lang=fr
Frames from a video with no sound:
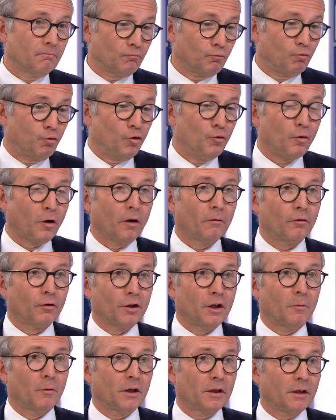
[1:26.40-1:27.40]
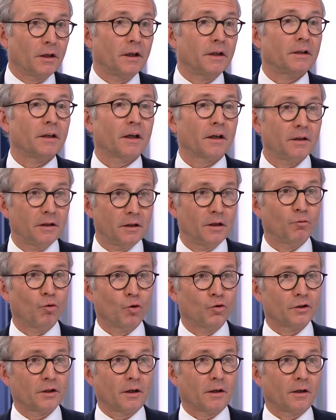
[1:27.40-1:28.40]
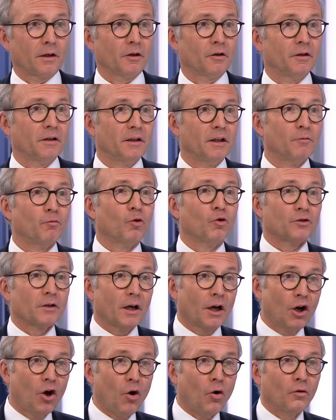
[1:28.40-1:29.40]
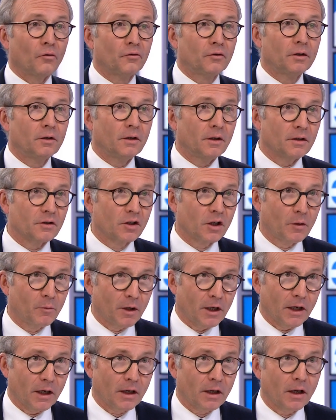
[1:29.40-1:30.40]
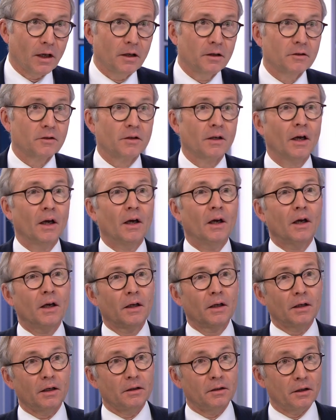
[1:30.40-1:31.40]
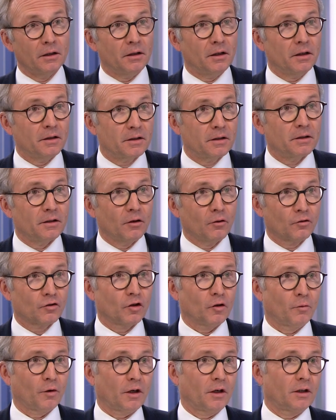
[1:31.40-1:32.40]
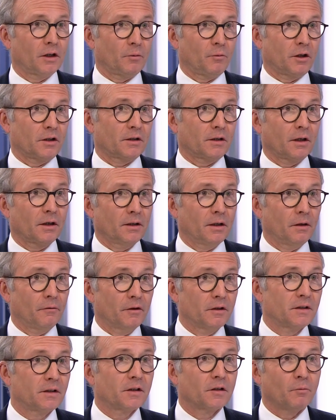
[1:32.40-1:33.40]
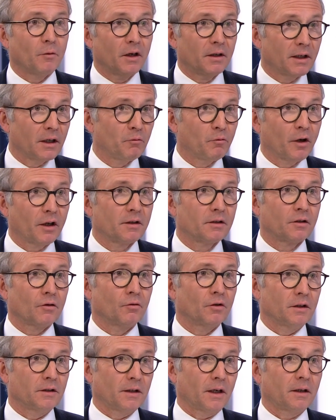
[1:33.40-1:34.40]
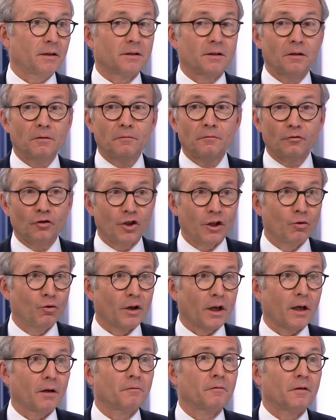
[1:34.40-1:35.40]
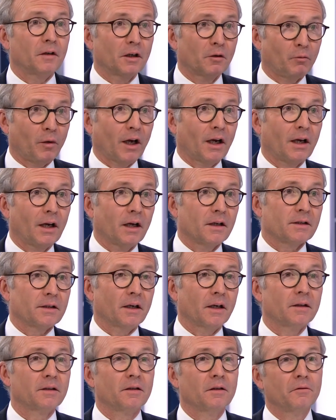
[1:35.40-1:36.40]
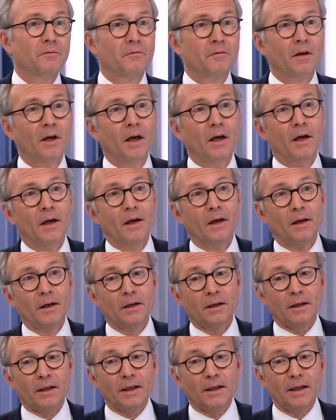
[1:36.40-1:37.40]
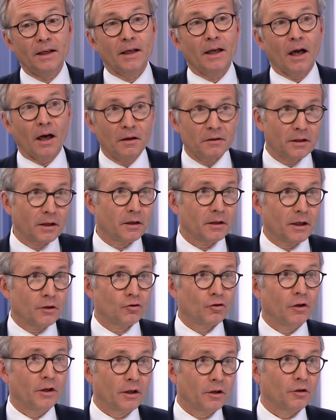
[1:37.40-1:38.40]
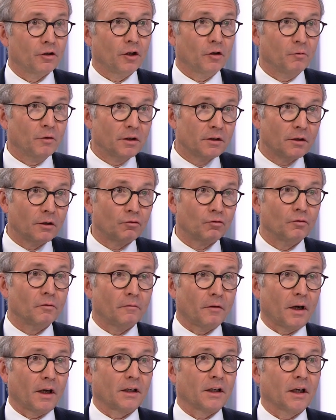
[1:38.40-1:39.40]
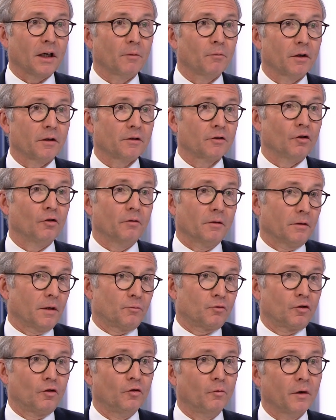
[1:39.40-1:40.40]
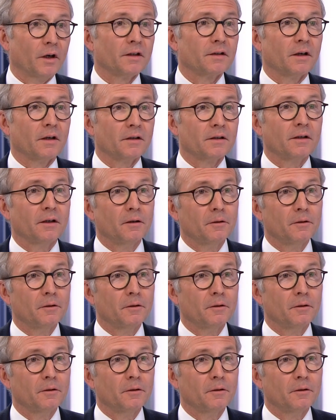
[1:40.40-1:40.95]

plus profondément dans l'intérêt des déposants. Alors, les déposants confient des sommes à la Caisse et des décisions se prennent en matière d'investissement, de répartition des actifs géographiques par classe d'actifs. Et les grandes tendances de l'économie, c'est une variable absolument essentielle.